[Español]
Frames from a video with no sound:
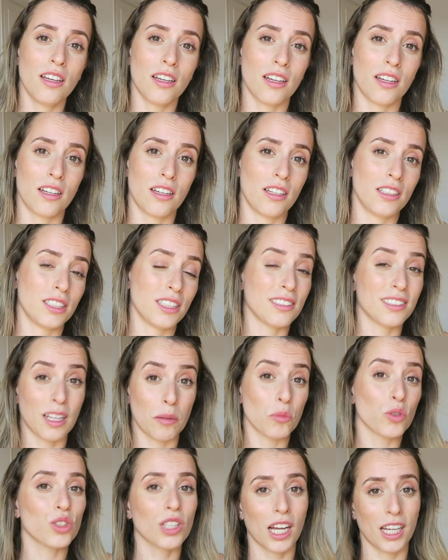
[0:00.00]
eh, si
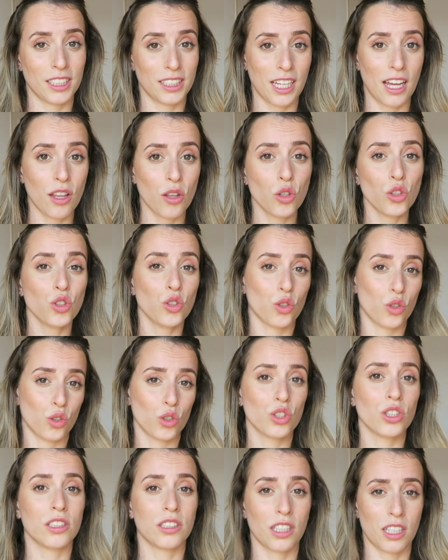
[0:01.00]
estamos casados o
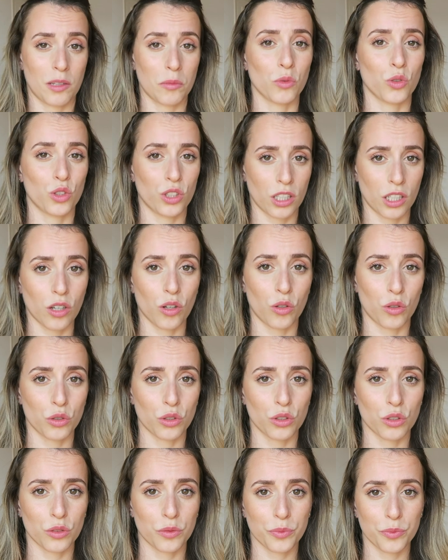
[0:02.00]
si tenemos
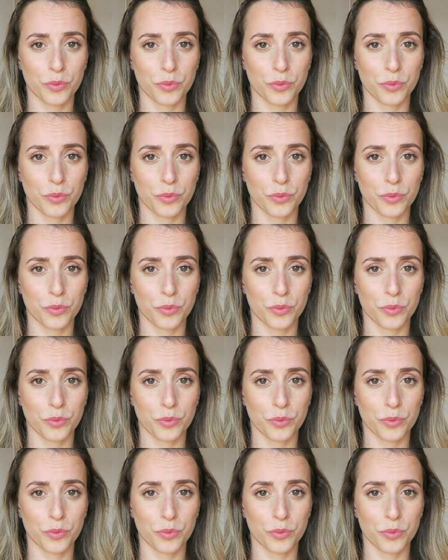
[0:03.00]
hijos.